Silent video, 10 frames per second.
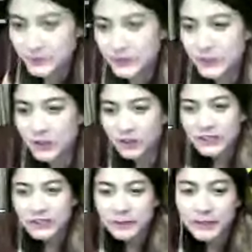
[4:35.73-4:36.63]
ที่ล็อกอิน
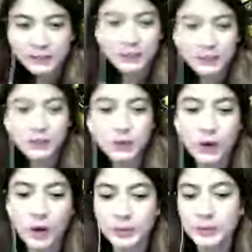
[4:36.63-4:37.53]
กับเพจมันอยู่
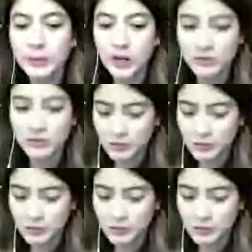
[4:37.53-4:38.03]
ของพี่ป๊อก